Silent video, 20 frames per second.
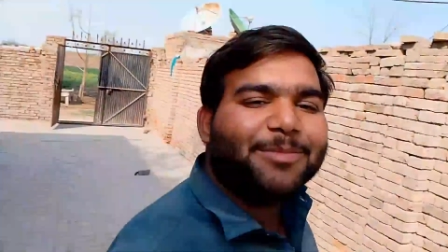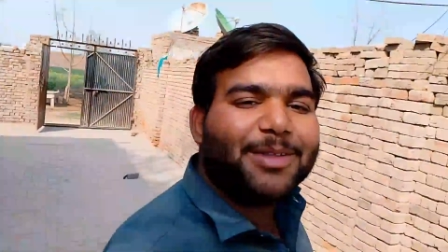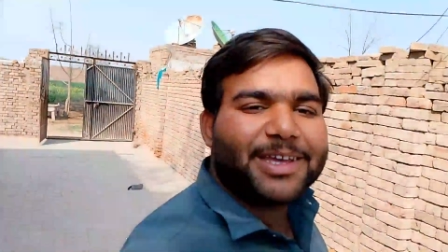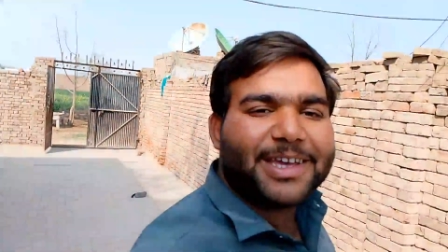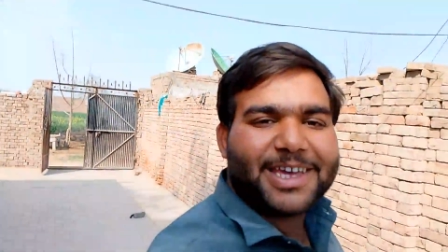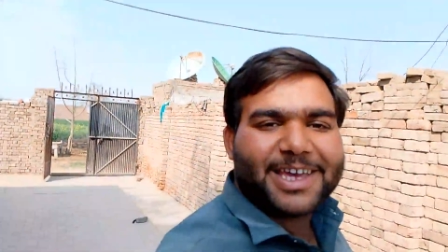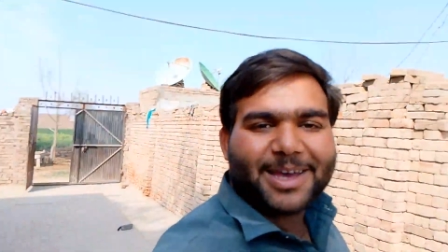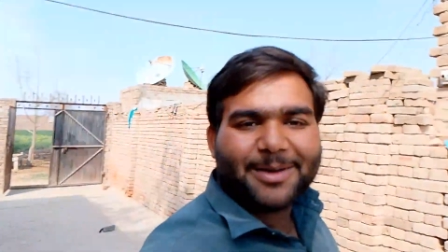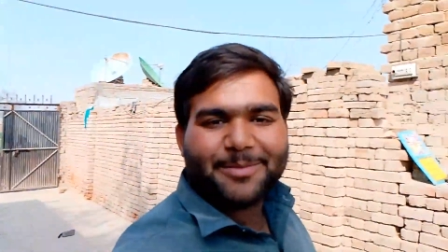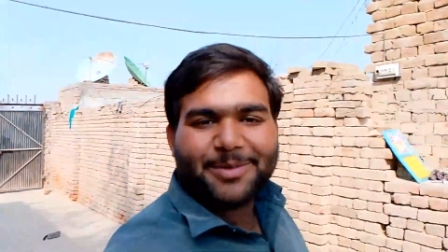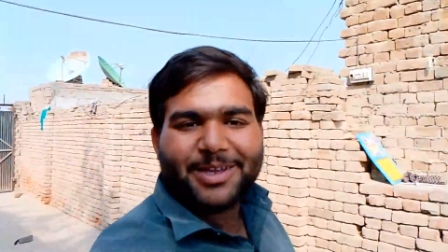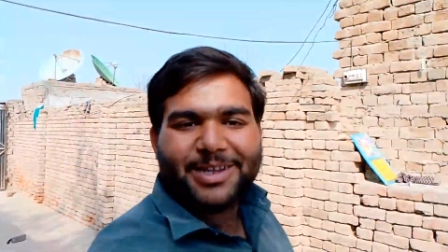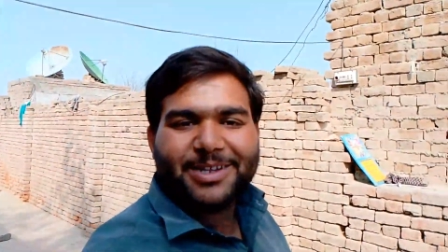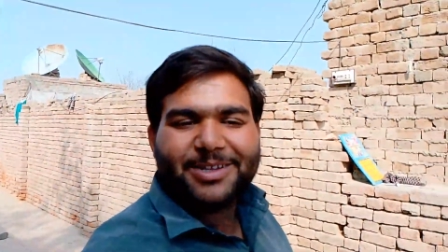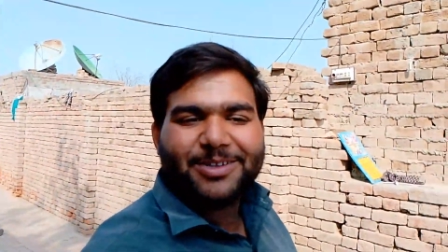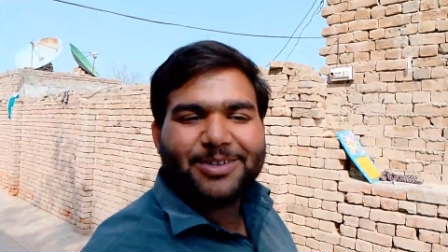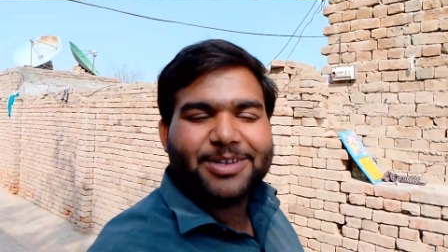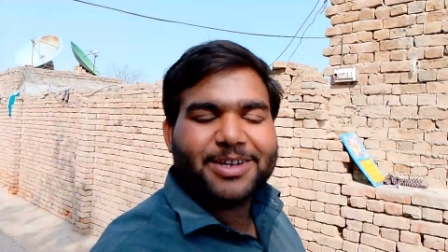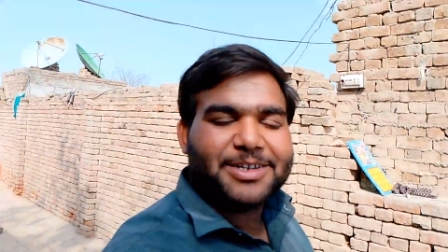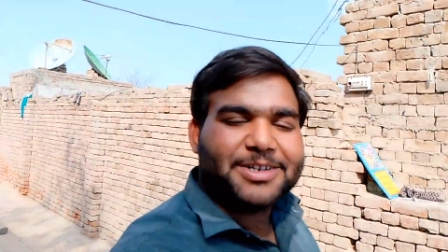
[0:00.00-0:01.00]
काम दे गया अब
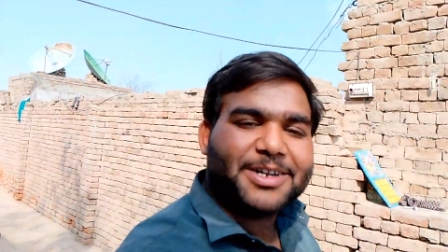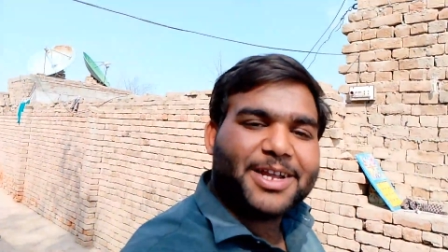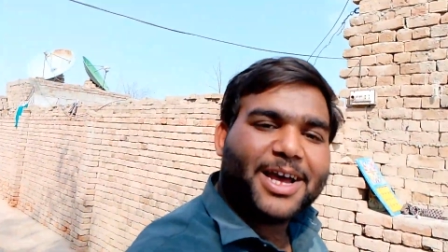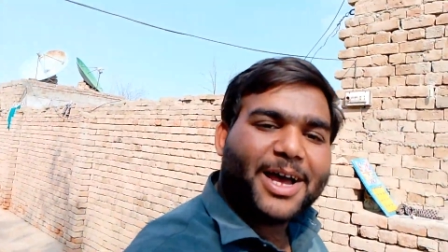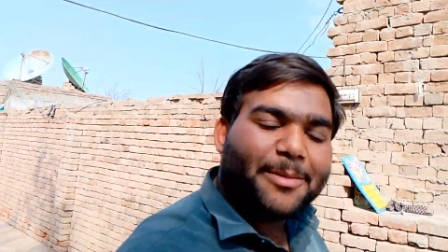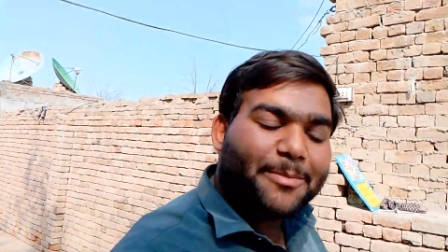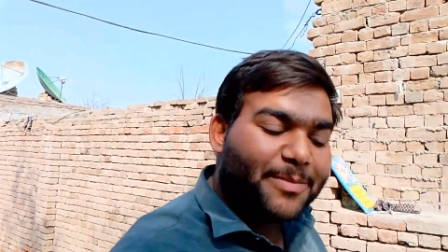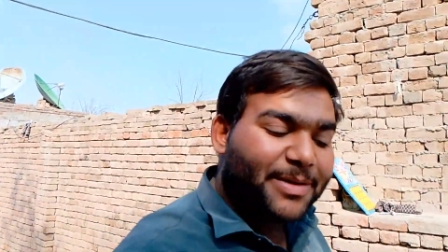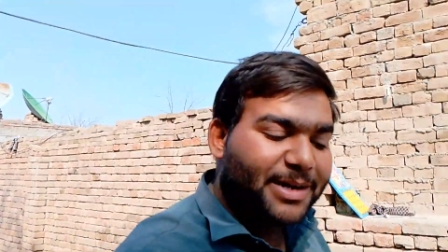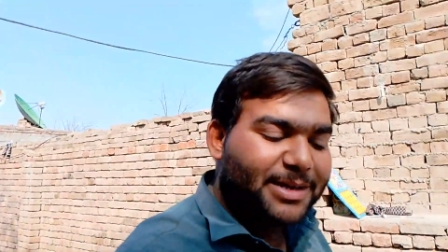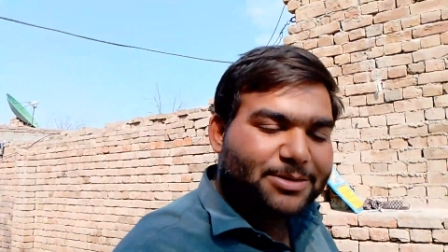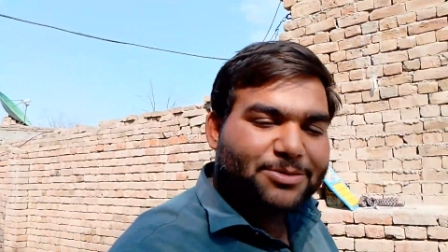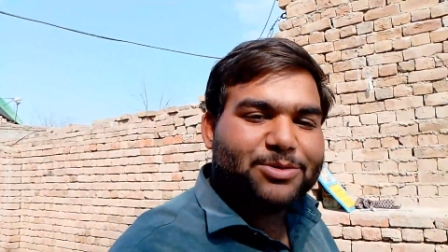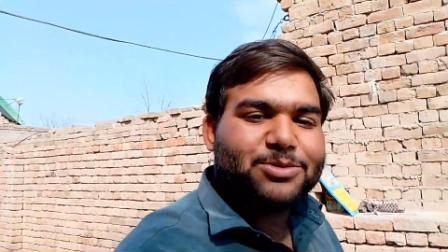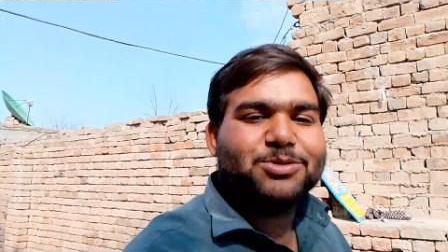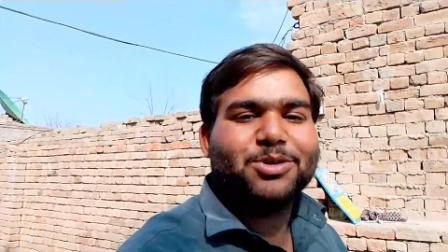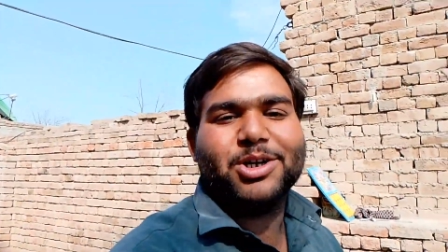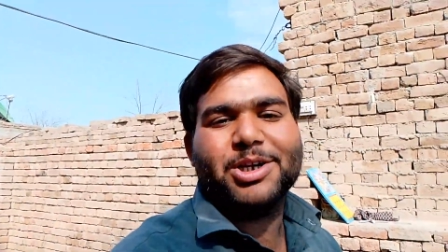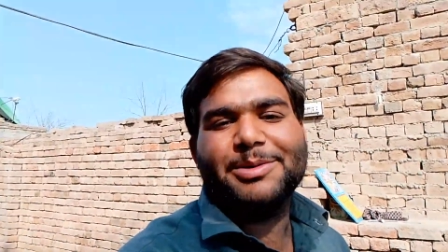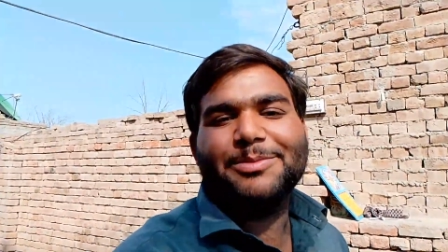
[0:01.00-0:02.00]
ये अब मैंने
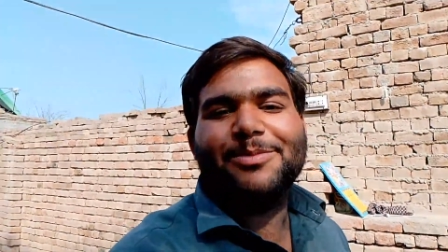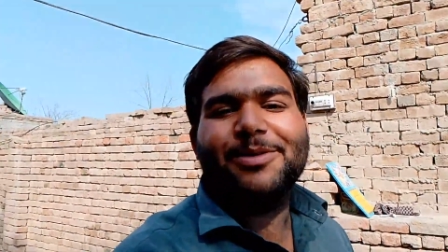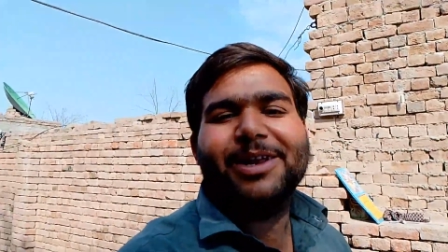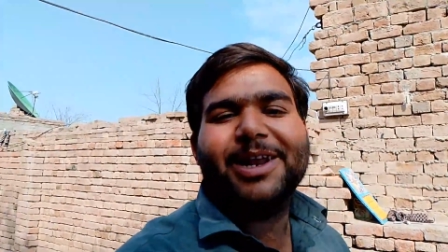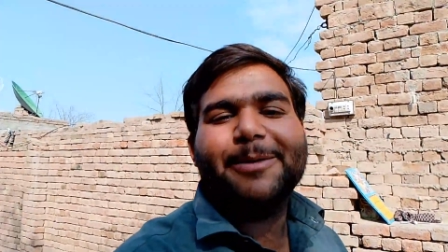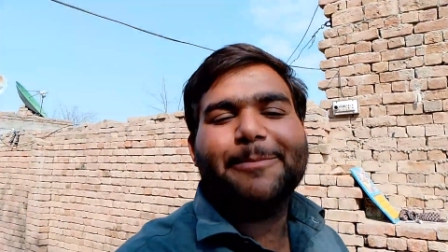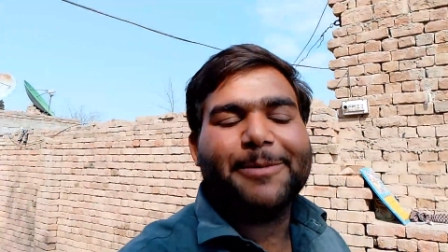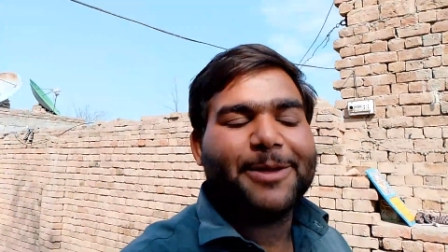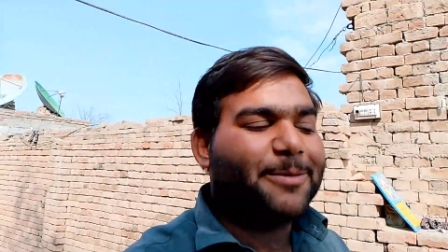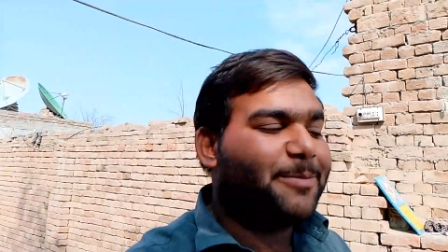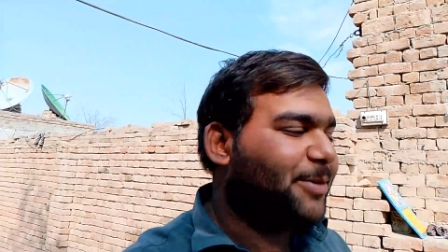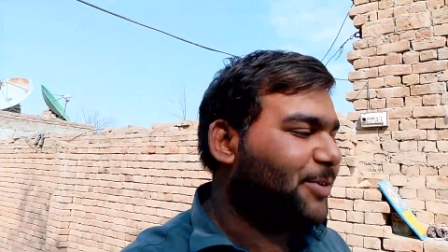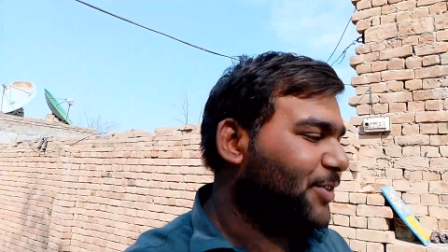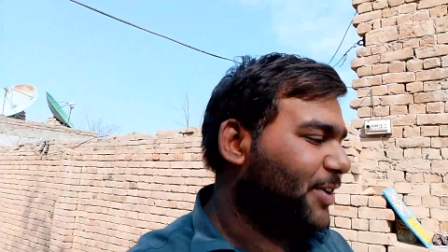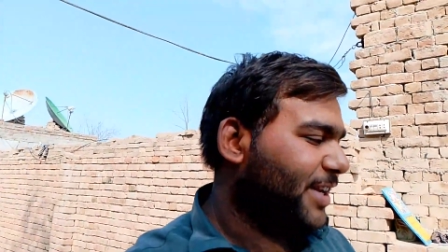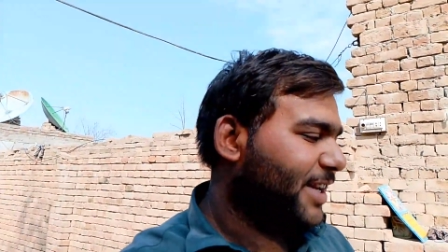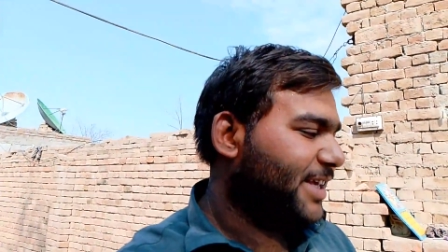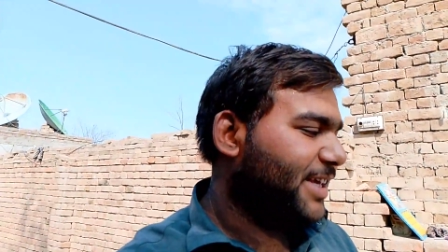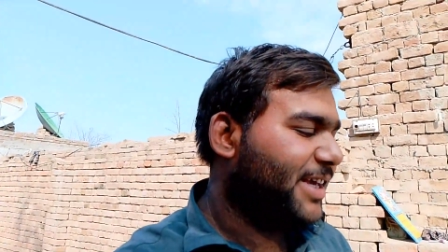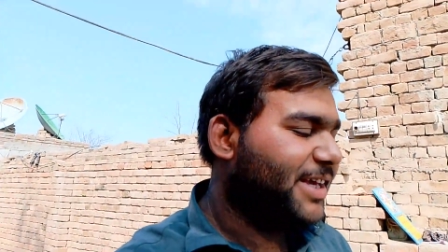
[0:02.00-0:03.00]
इसको सॉरी बोला फिर
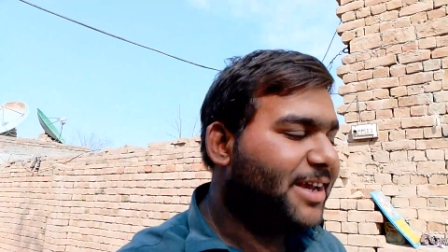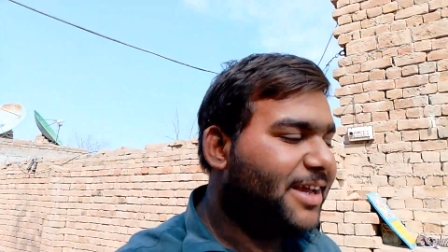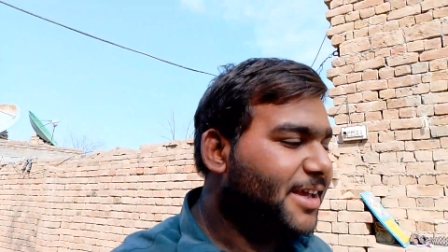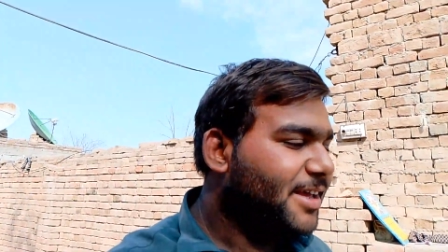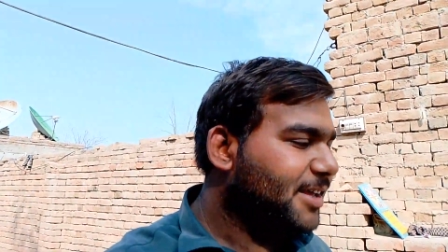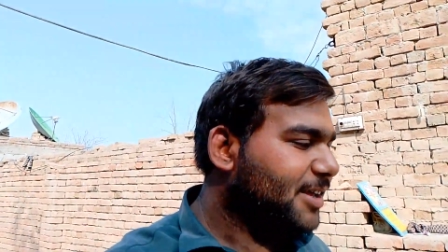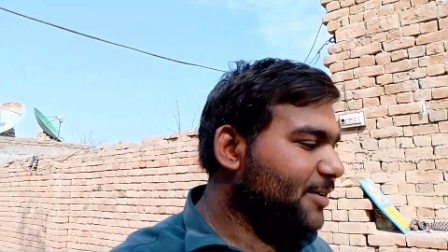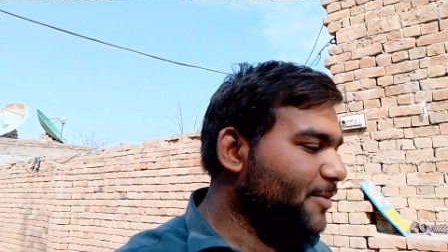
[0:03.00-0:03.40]
भी जो है ना ये